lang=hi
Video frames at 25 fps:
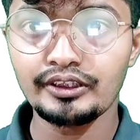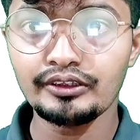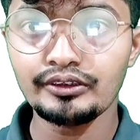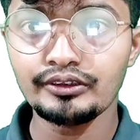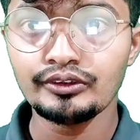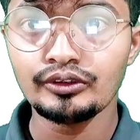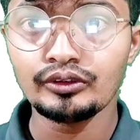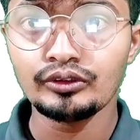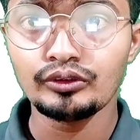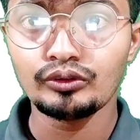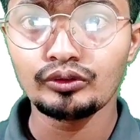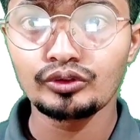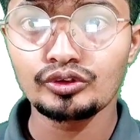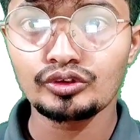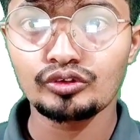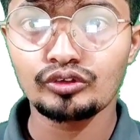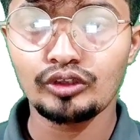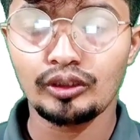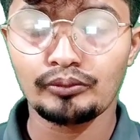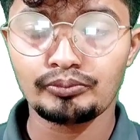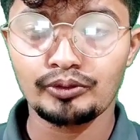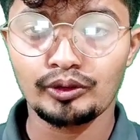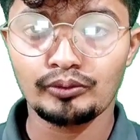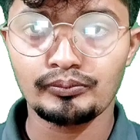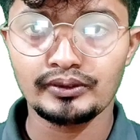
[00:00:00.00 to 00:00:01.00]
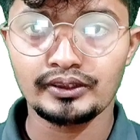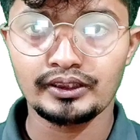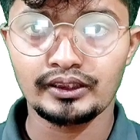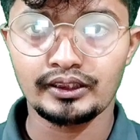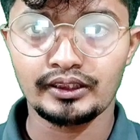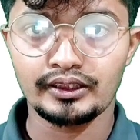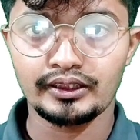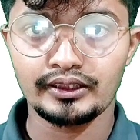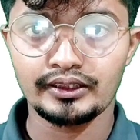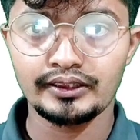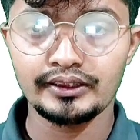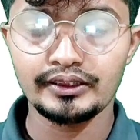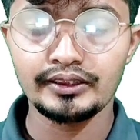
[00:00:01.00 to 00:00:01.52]
है उसको आपको
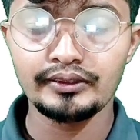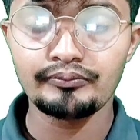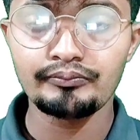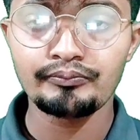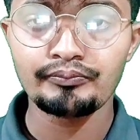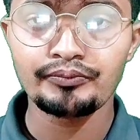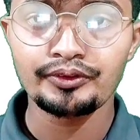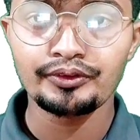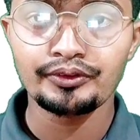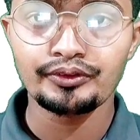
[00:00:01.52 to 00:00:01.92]
बताना है ठीक है